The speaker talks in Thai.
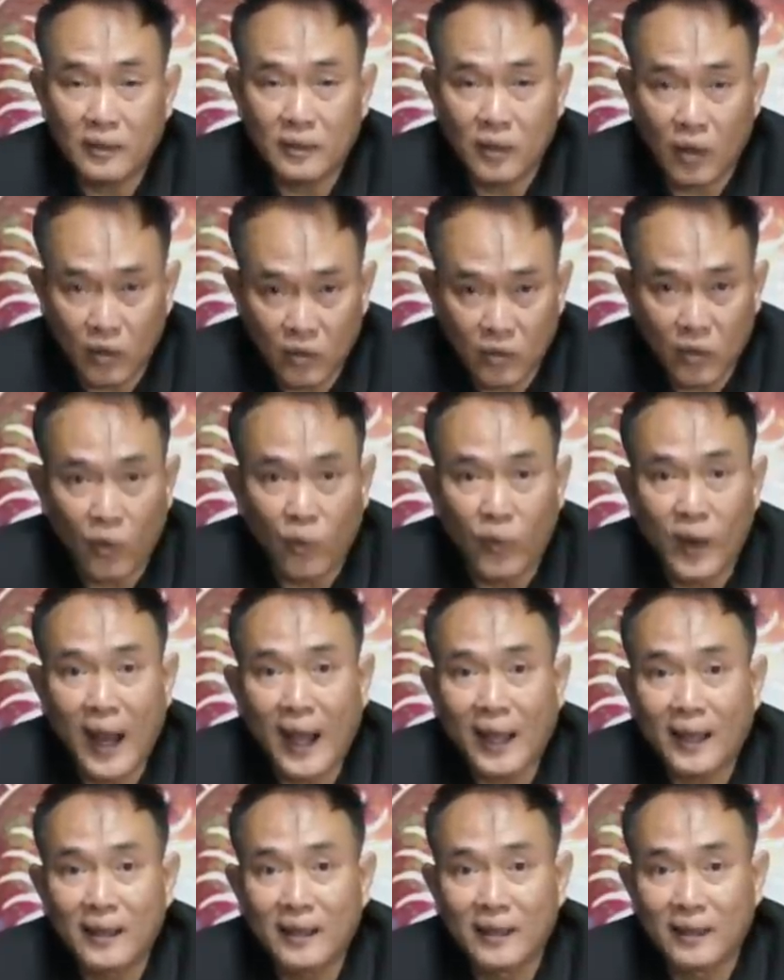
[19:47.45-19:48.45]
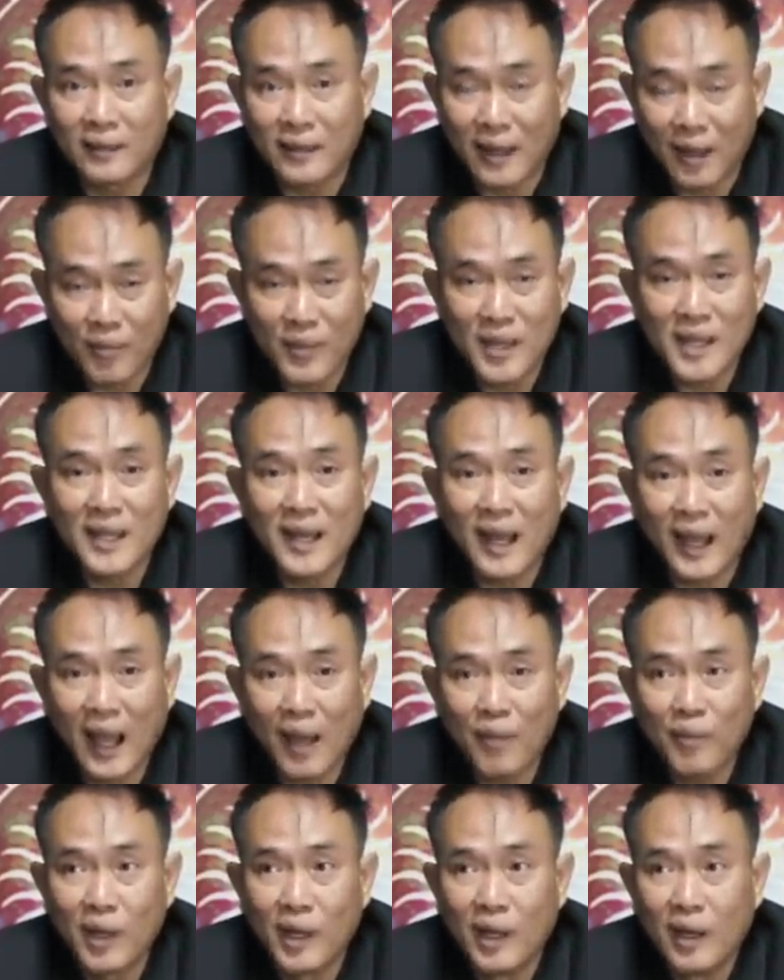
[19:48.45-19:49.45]
ต้องส่งเวลาเกิดถ้ามีนะค
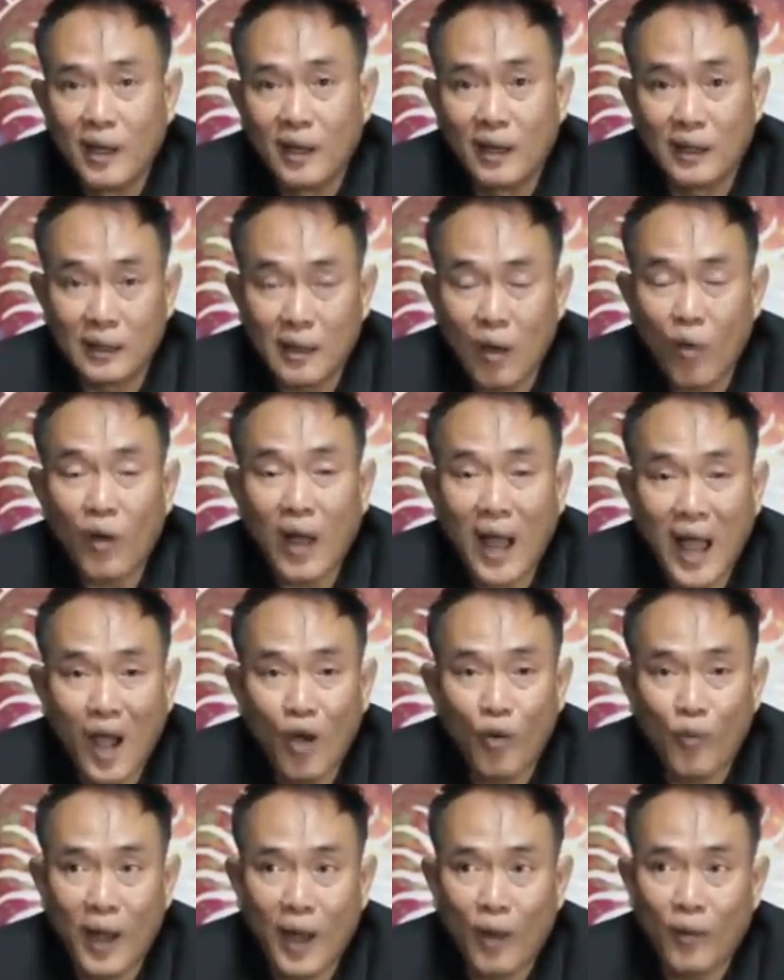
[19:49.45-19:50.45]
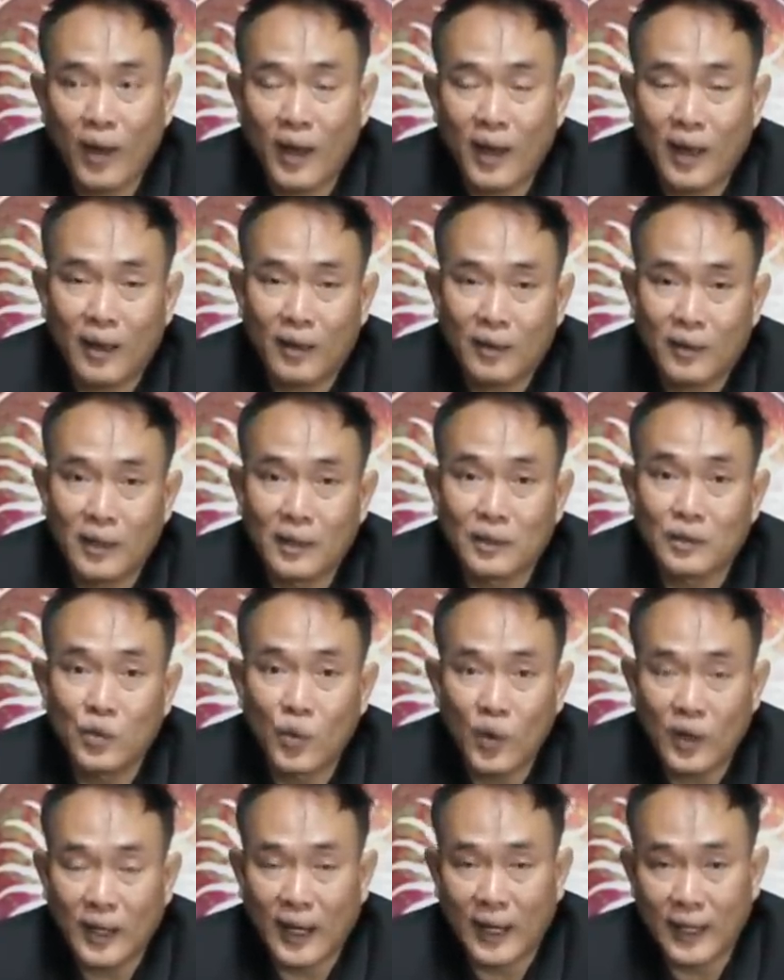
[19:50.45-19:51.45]
รับ หรือคร่าวๆมาว่าเกิด
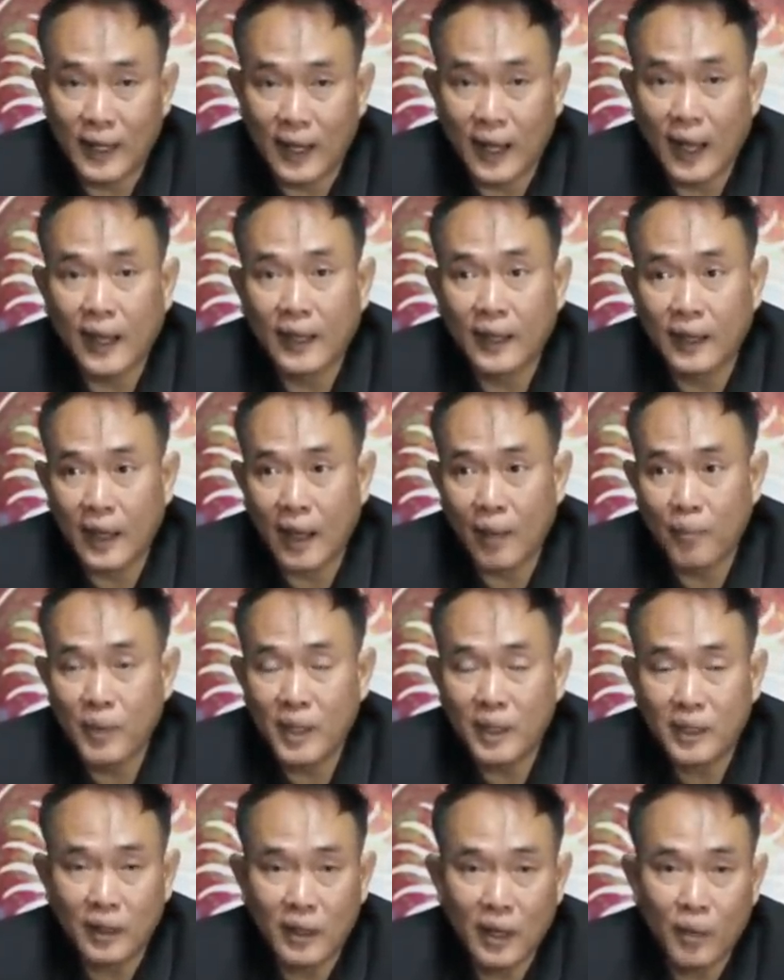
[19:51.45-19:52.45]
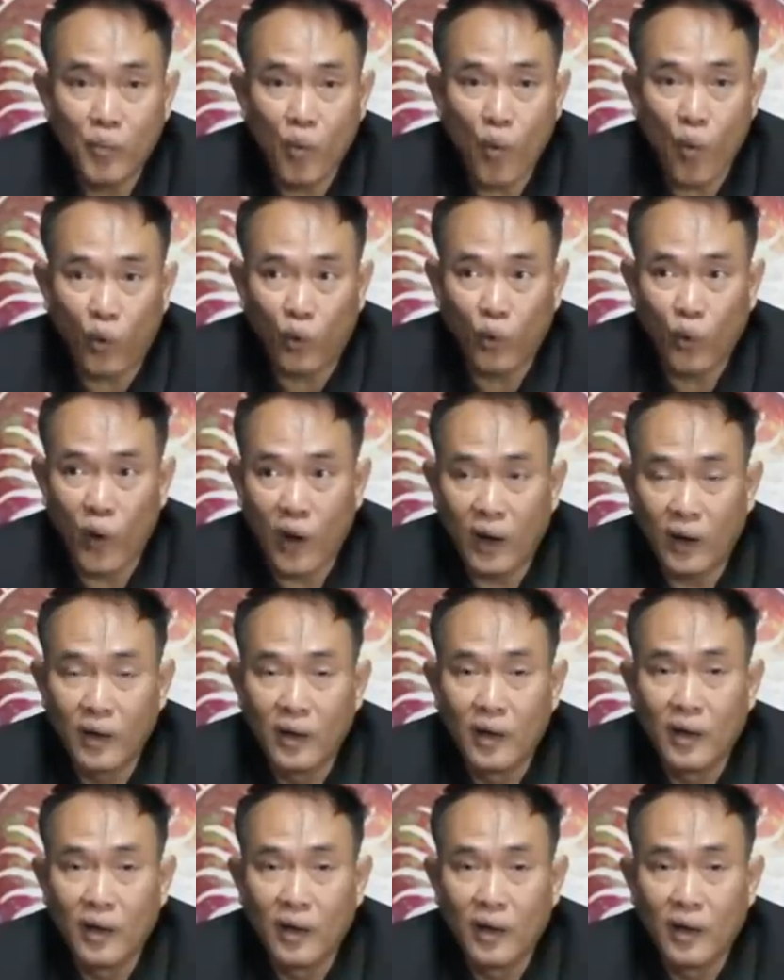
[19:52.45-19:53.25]
ช่วงไหนยังไงนะครับ เพื่อจะได้ผูกดวง